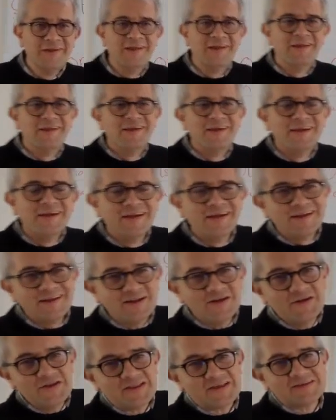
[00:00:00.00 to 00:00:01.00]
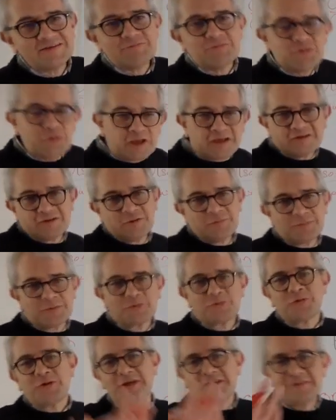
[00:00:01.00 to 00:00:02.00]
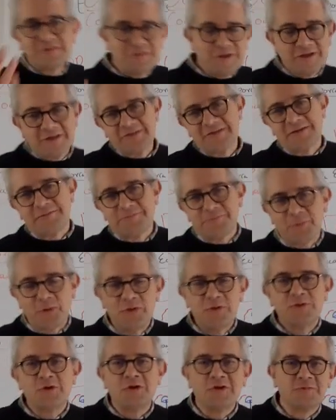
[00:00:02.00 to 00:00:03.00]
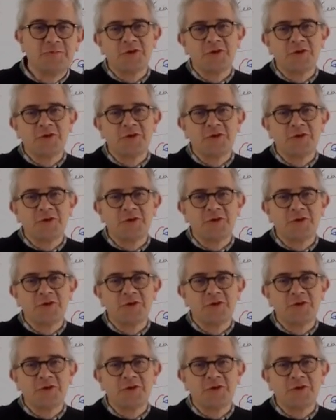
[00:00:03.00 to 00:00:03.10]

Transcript: ¿no? Y decimos, no hay que ser oportunistas, no hay que ser polizones,